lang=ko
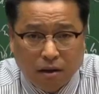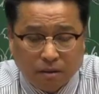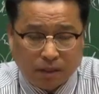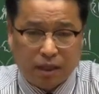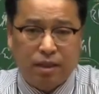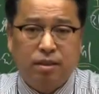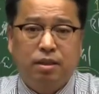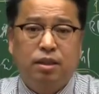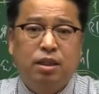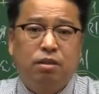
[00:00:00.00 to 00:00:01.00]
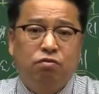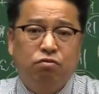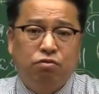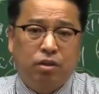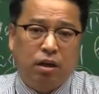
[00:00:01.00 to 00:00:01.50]
그럼 재산세는
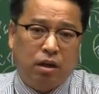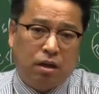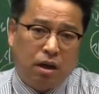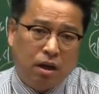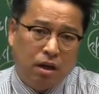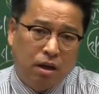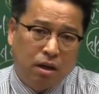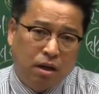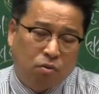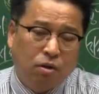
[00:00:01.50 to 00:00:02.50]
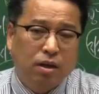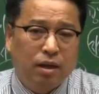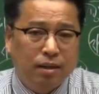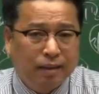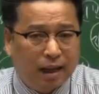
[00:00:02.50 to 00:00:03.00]
시군구세니까
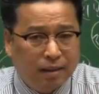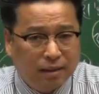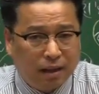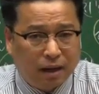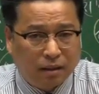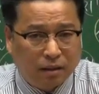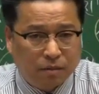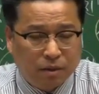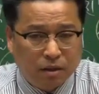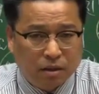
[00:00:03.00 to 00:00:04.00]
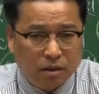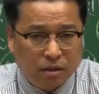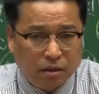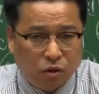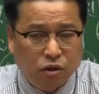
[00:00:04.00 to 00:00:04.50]
원래는 다른 데 같으면
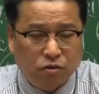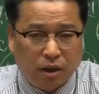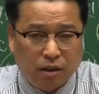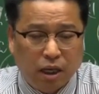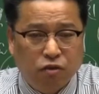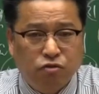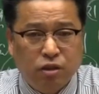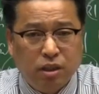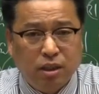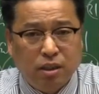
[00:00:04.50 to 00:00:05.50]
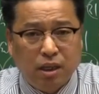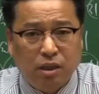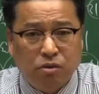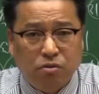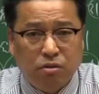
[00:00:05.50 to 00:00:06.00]
어디로 가요? 제주시
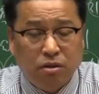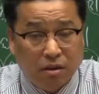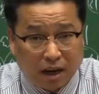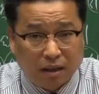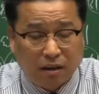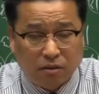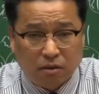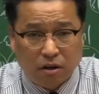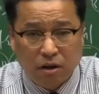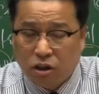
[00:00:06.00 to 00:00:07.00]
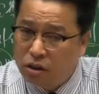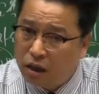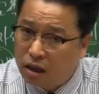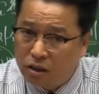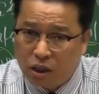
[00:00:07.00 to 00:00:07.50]
재정으로 들어가야 되거든요.
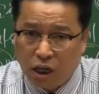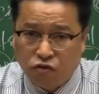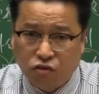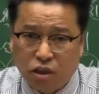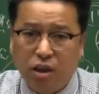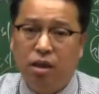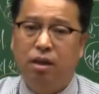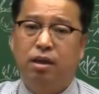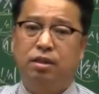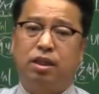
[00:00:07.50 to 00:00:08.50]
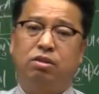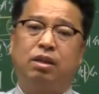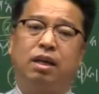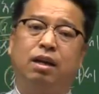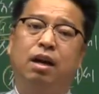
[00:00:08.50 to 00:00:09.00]
근데 얘는 제주시
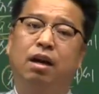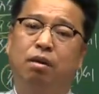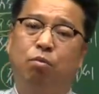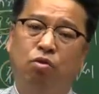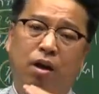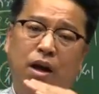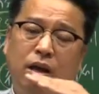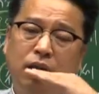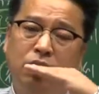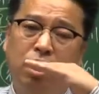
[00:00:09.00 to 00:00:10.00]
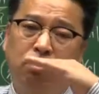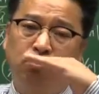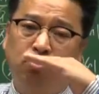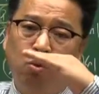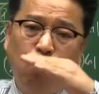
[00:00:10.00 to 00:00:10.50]
재정이 아니라 뭘로 가?
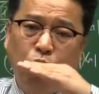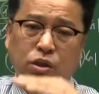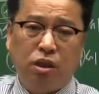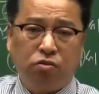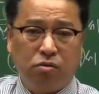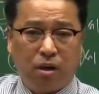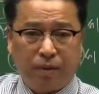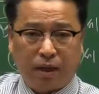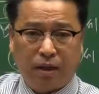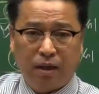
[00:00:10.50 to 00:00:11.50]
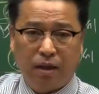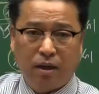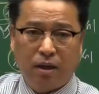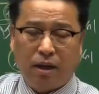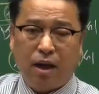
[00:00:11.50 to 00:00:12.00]
제주도 재정으로 갑니다.
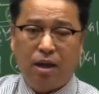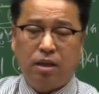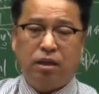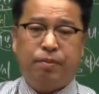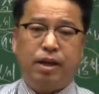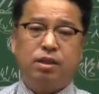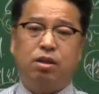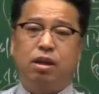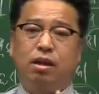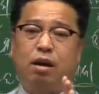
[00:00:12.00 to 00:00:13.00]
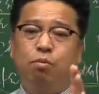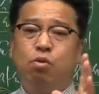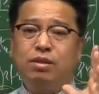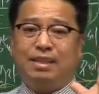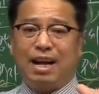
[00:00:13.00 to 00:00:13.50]
그러니까 지방세 11개가
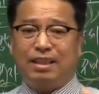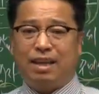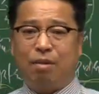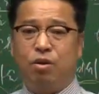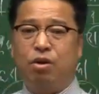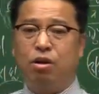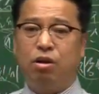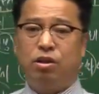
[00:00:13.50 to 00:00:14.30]
몽땅 다 뭐요?